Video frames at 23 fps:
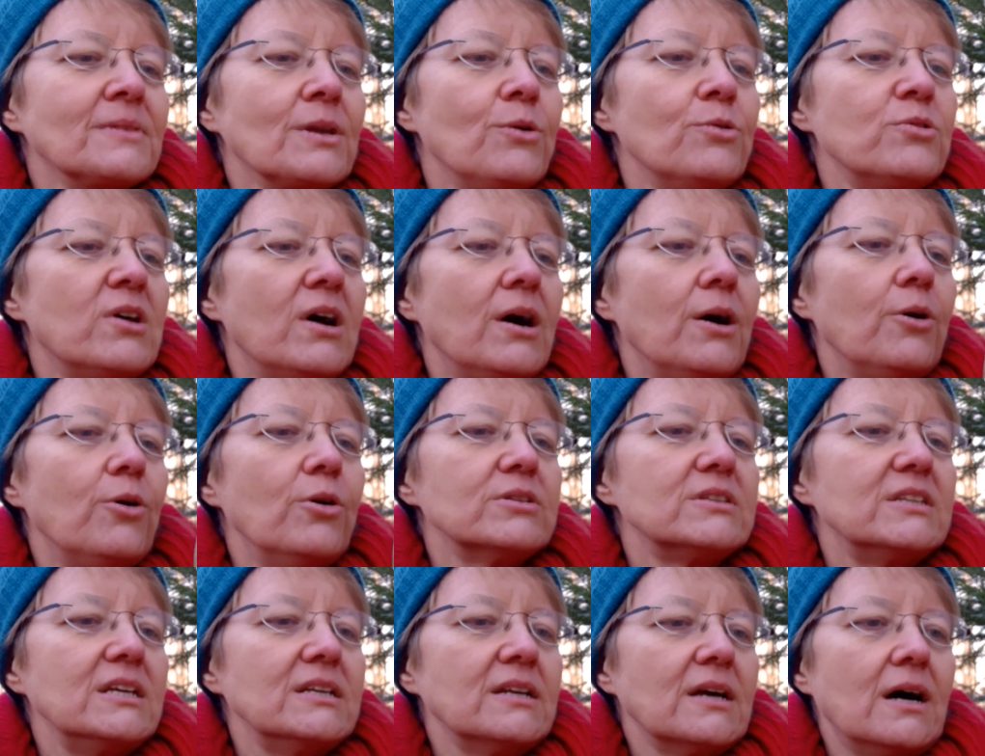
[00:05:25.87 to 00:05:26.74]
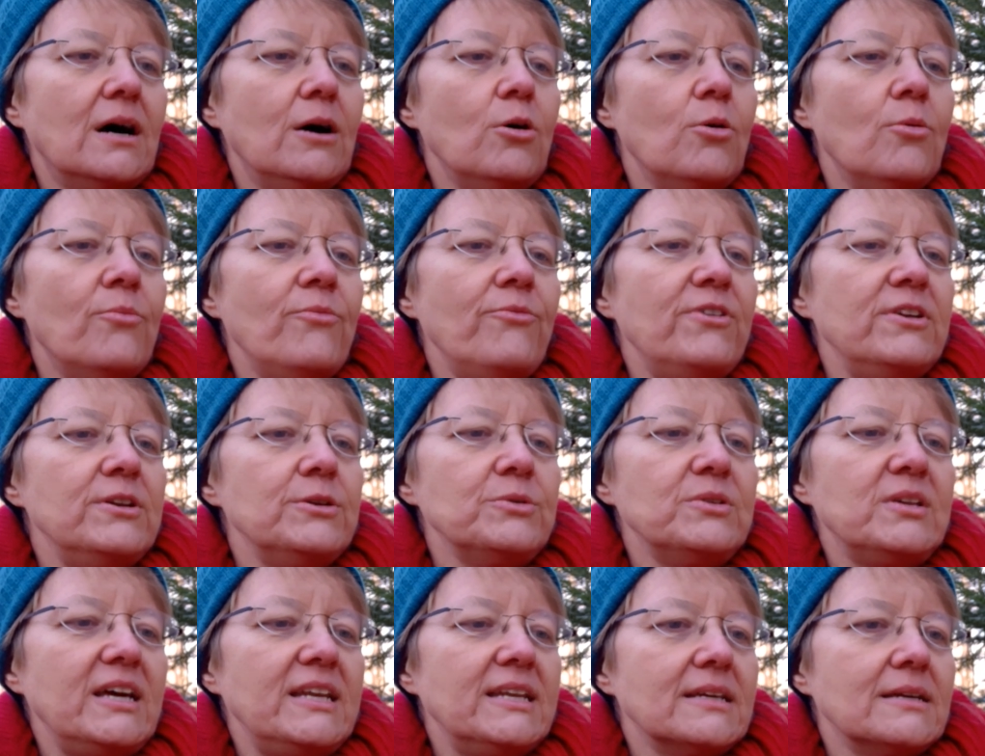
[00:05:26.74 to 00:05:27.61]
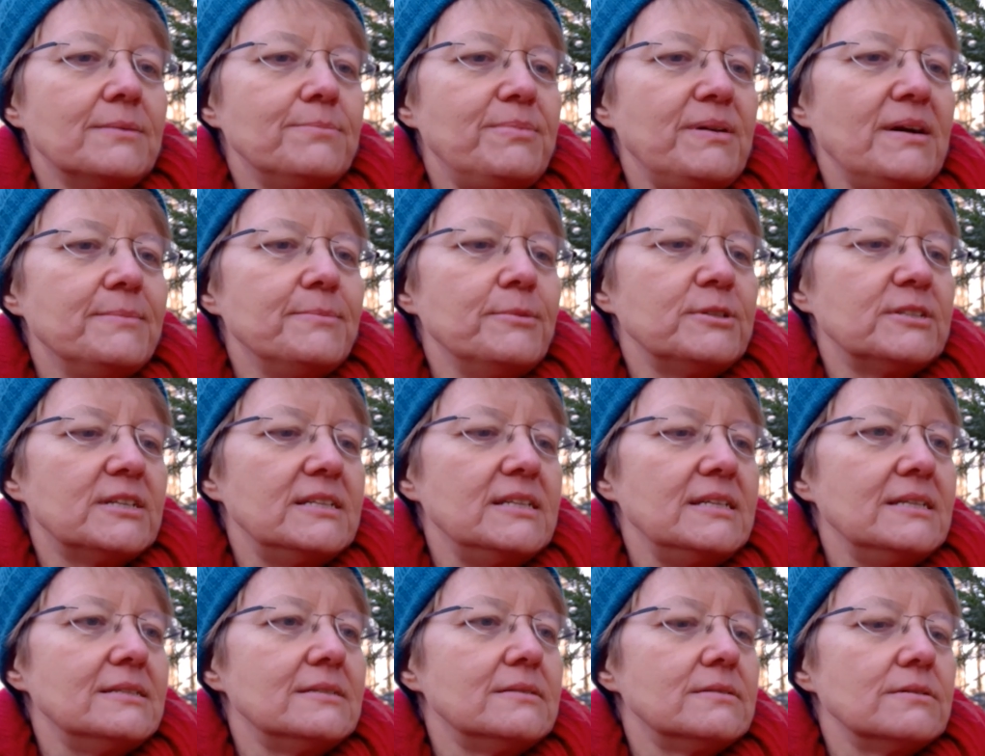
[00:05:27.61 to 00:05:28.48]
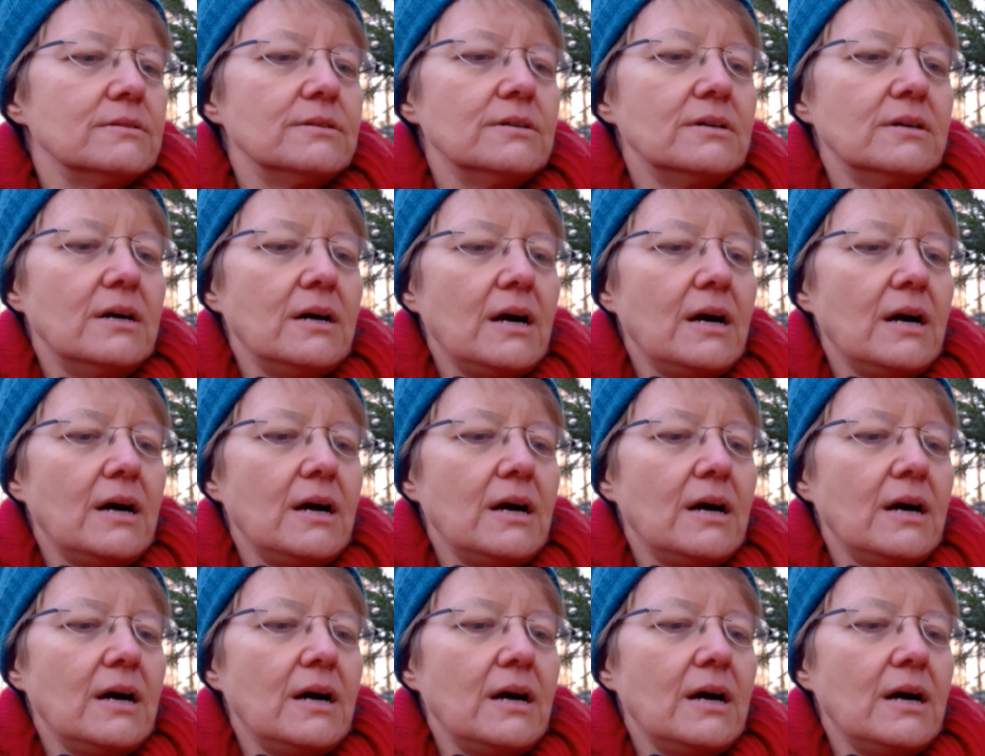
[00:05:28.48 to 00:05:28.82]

oder auch den Raum, wenn du deine Gebärmutter nicht äh,